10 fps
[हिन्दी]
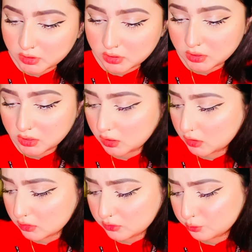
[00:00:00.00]
ये आई
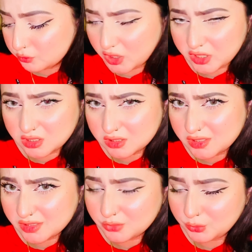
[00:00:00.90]
गेस वायरल
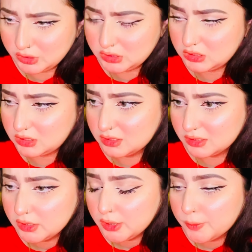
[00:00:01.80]
है कोई ठीक
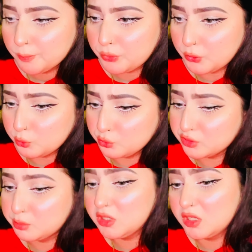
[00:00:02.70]
है तो
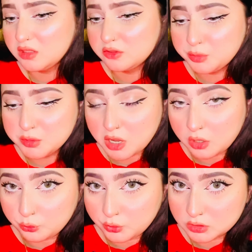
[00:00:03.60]
सभी आई गेस
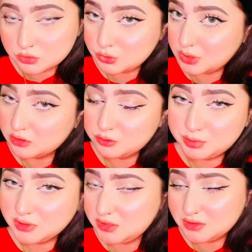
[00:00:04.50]
बीमार हो रहे हैं सो गाइस
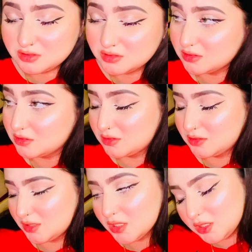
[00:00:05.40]
प्लीज़ जस्ट
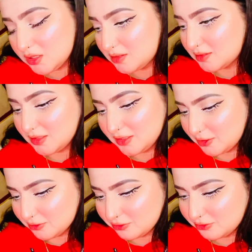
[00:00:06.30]
स्टे
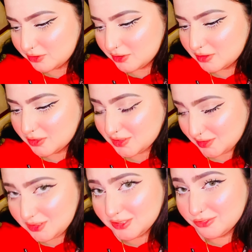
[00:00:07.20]
सेफ
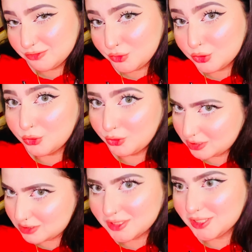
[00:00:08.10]
फॉर गॉड
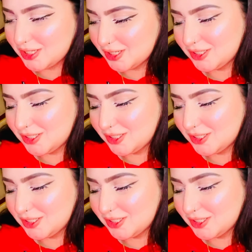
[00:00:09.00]
सेक